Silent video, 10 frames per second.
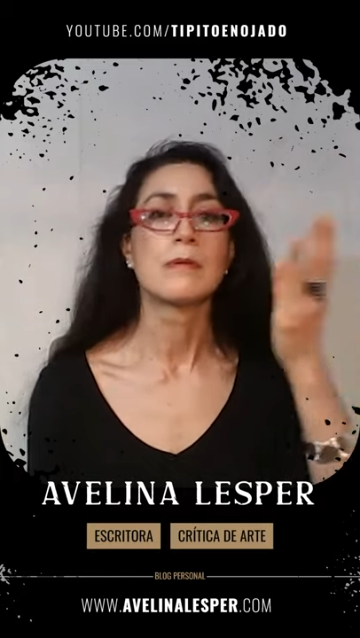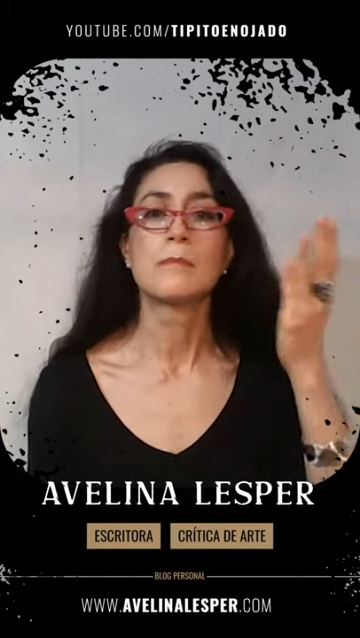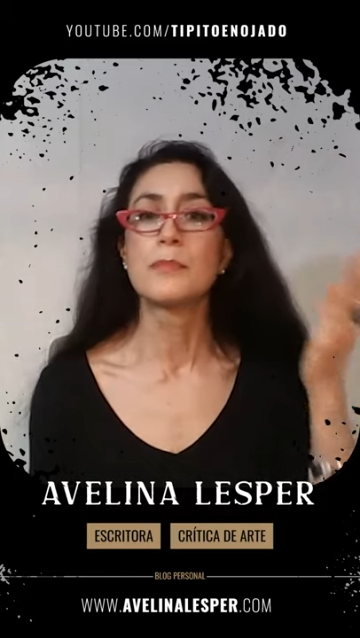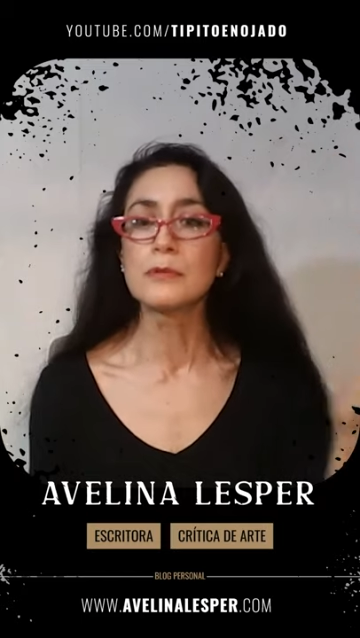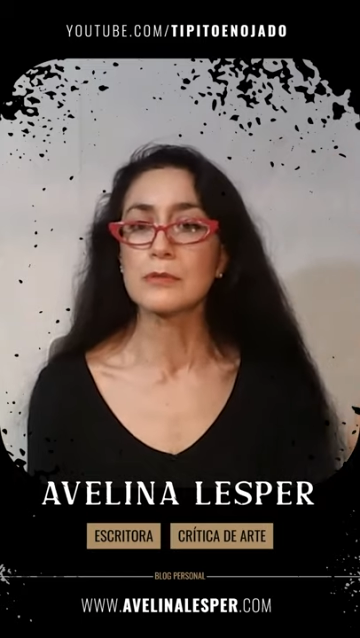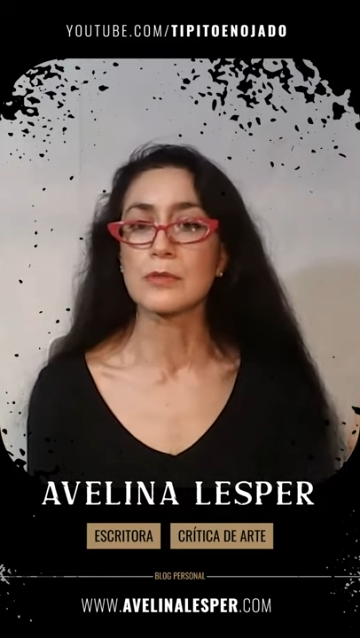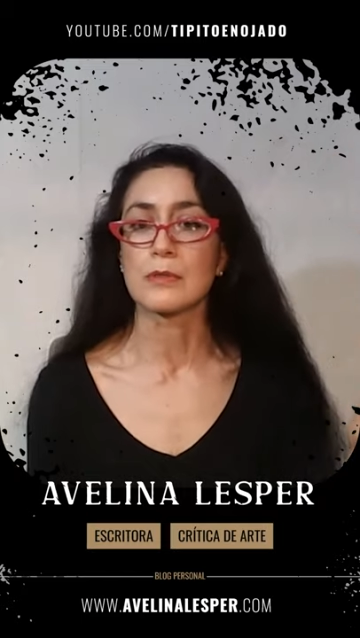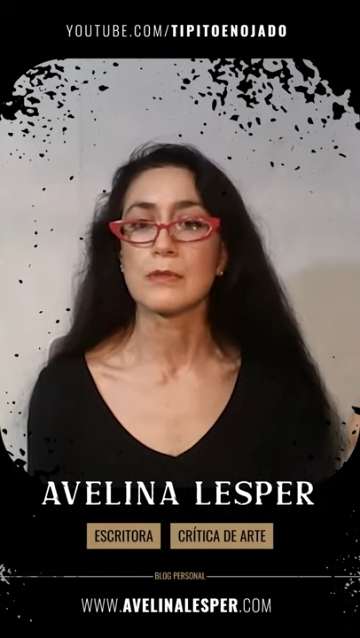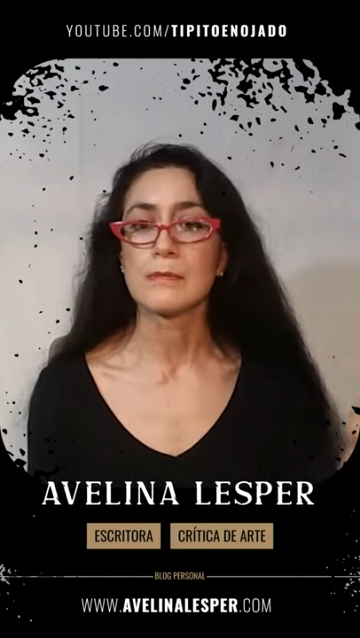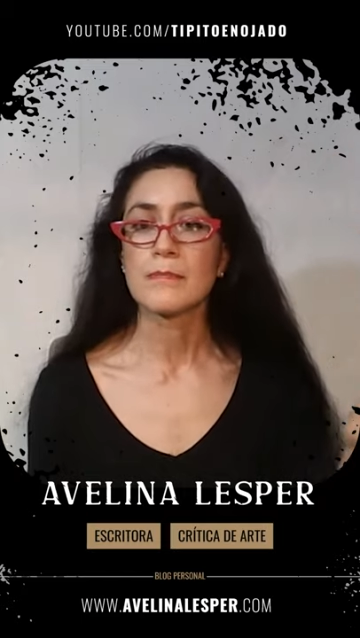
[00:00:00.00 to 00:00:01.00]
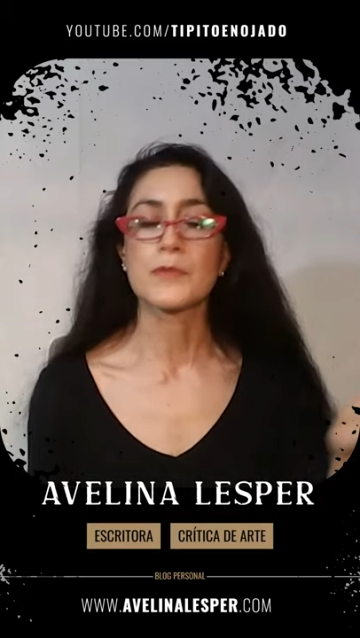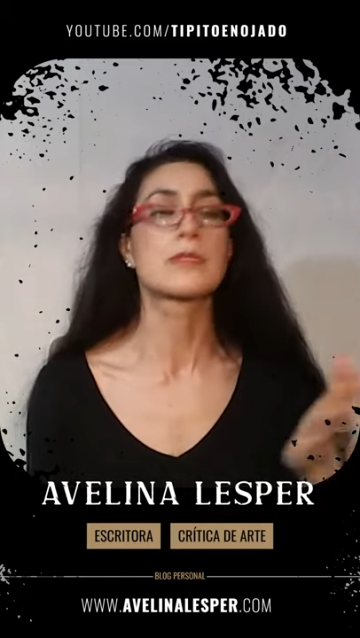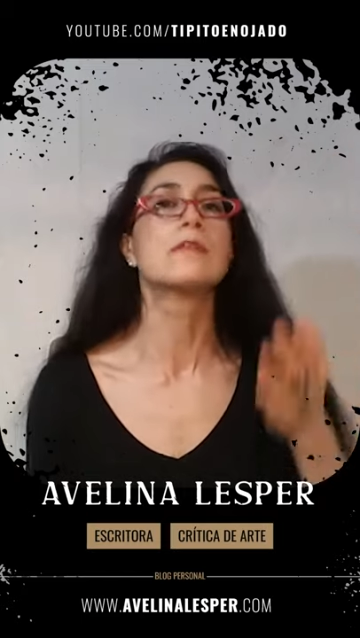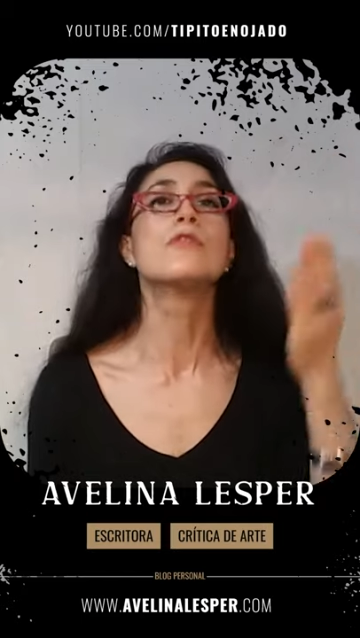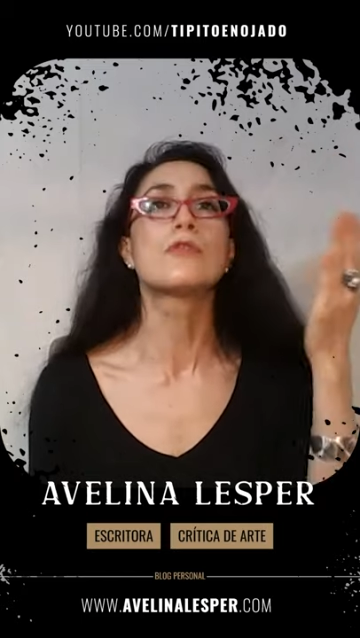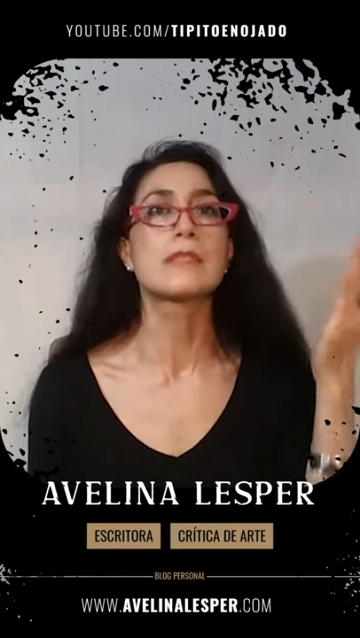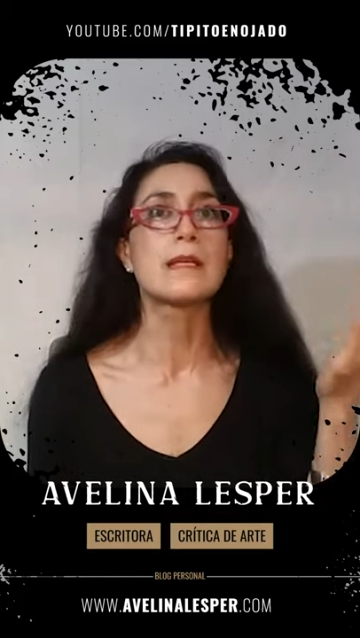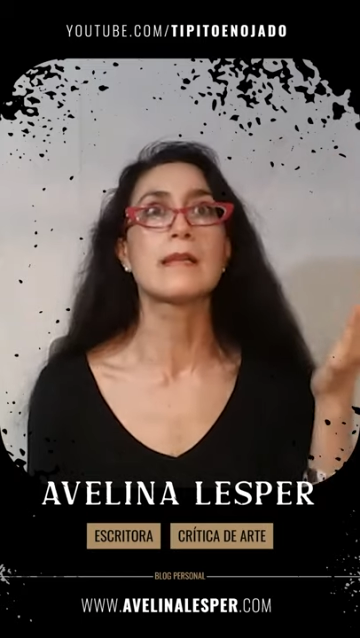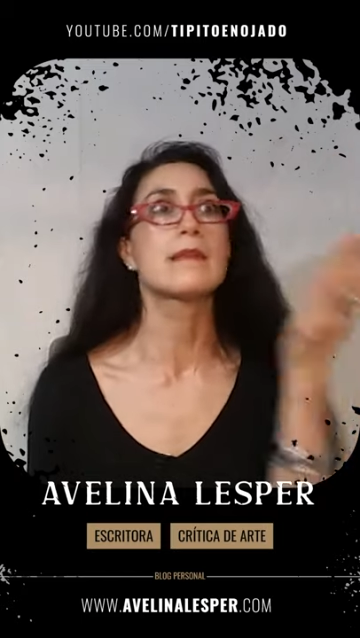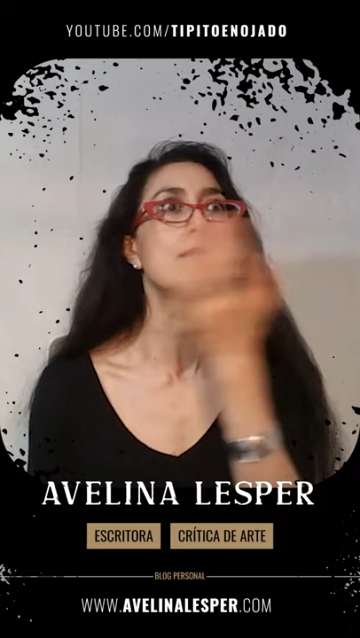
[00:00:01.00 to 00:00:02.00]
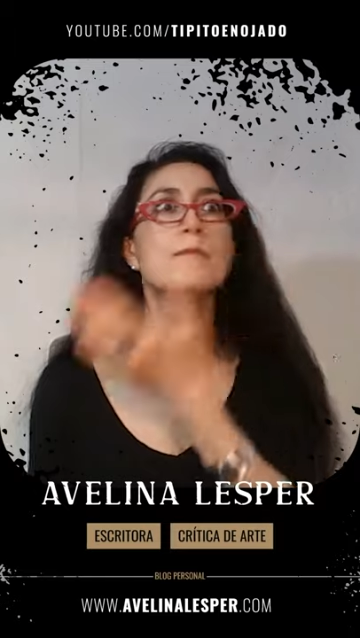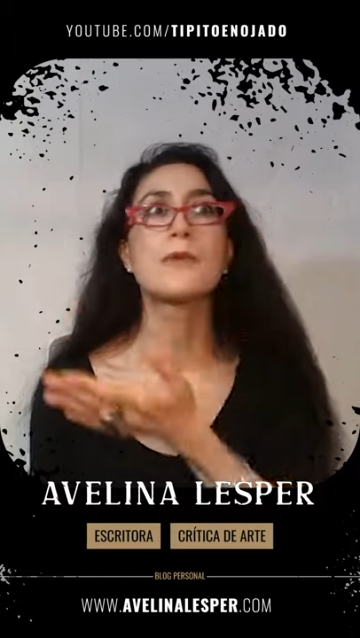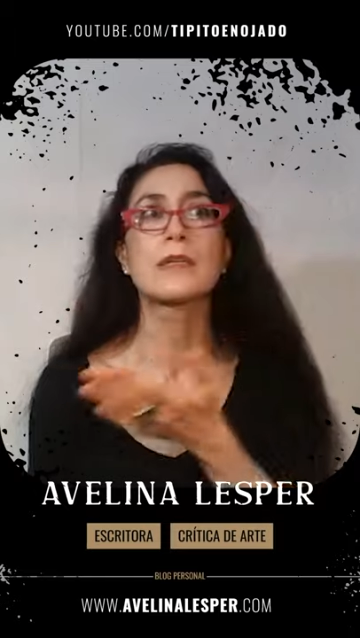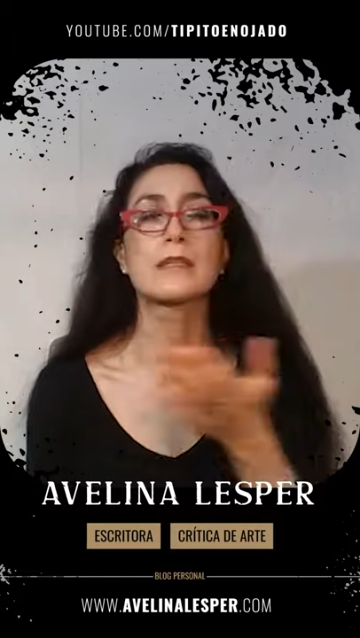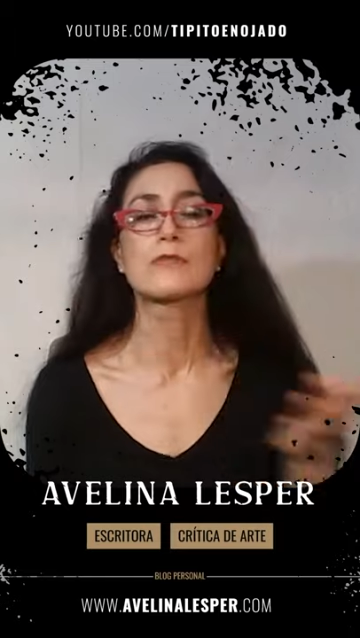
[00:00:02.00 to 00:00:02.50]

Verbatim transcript: Punto. O sea, no se la dieron por